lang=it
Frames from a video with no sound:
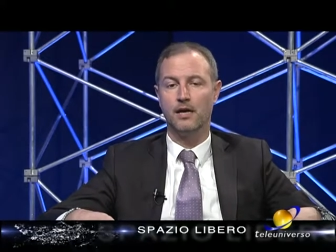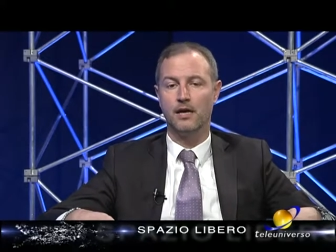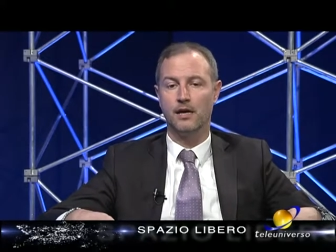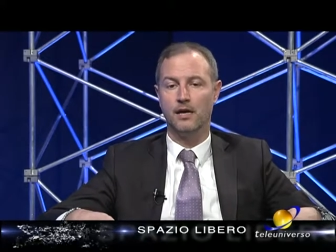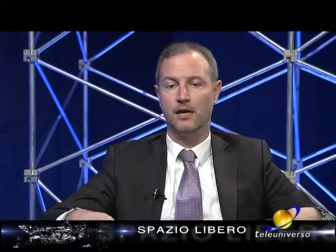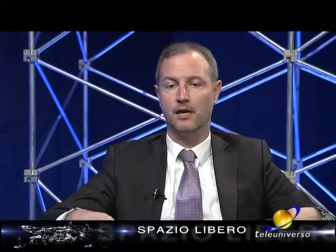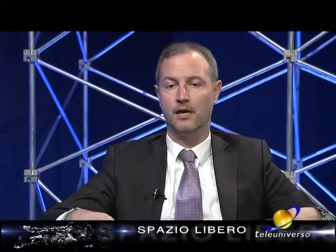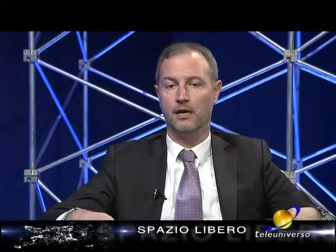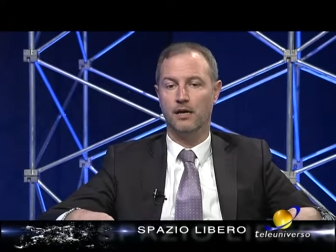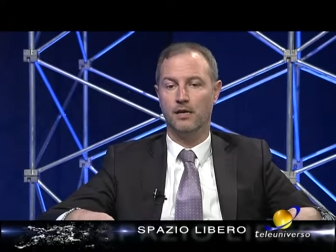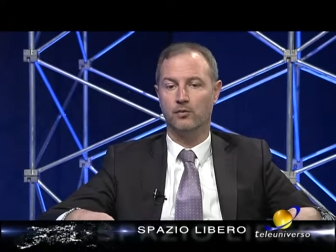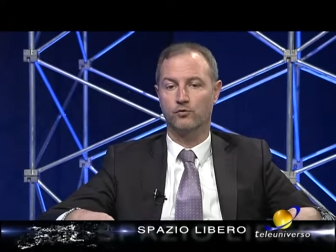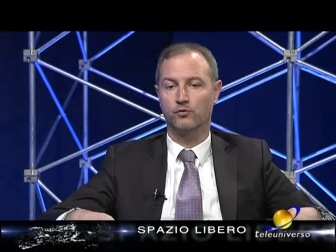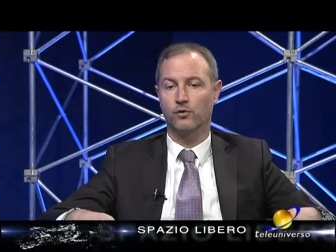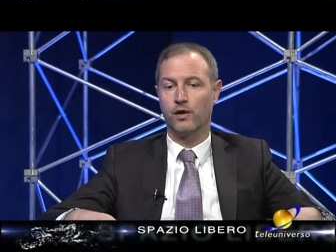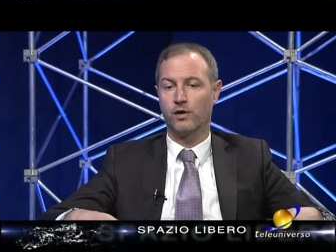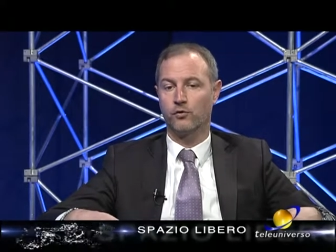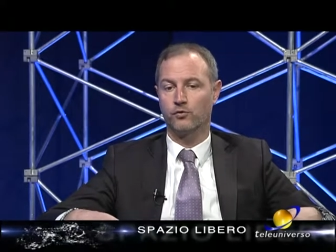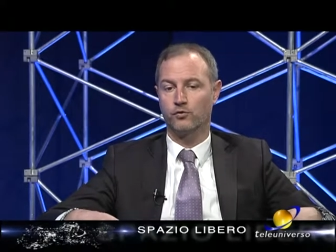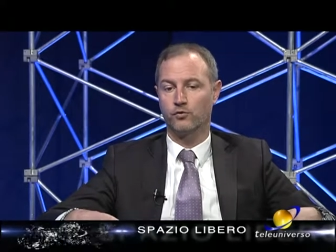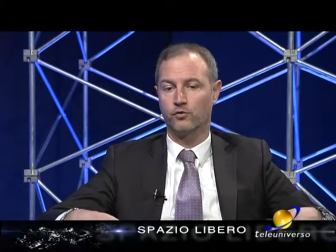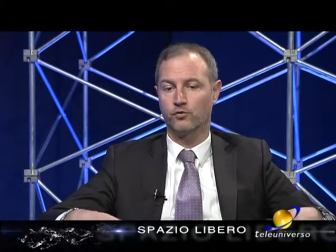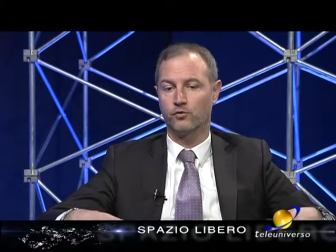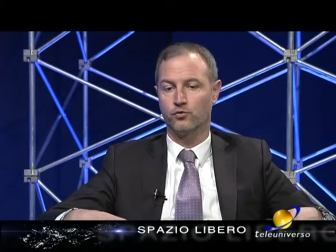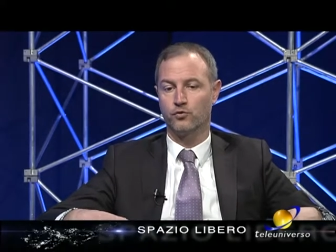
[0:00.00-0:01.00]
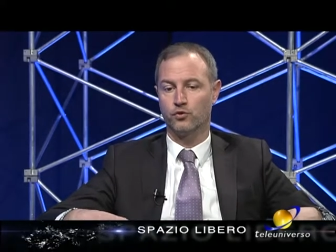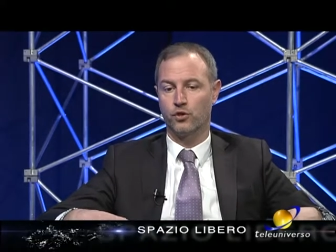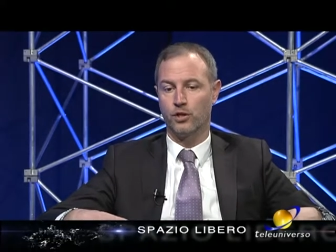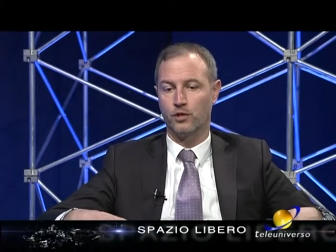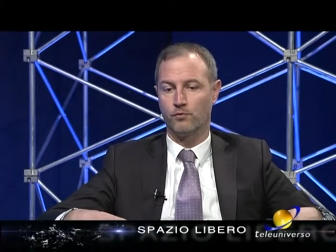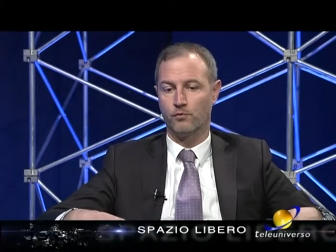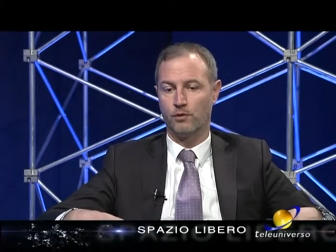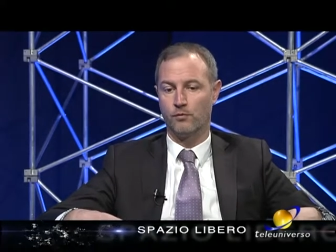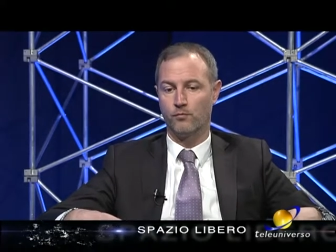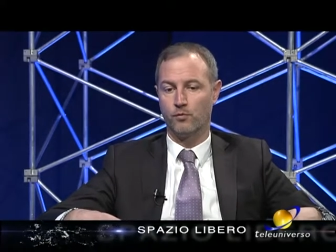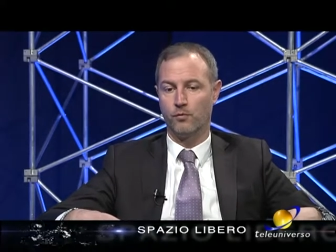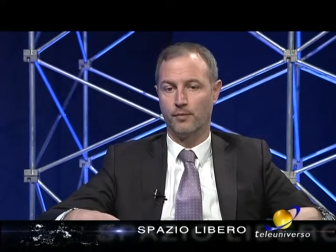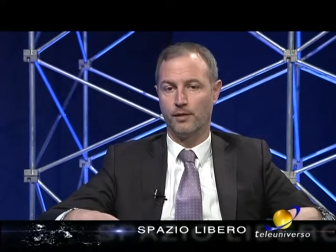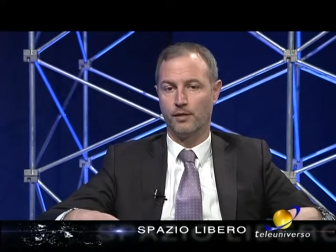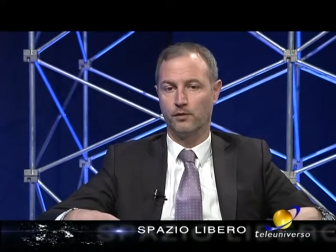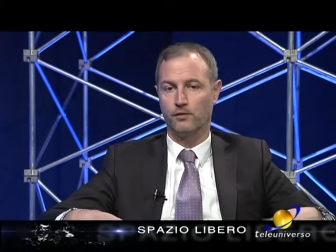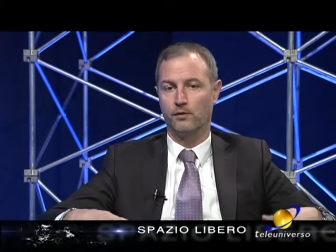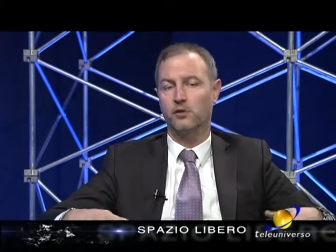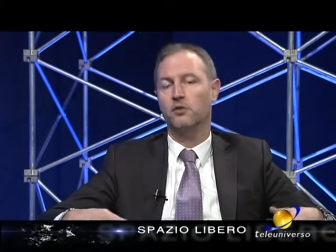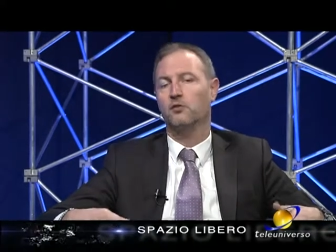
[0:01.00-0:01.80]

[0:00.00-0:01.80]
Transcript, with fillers: eh, sulla Costituzione in quel momento.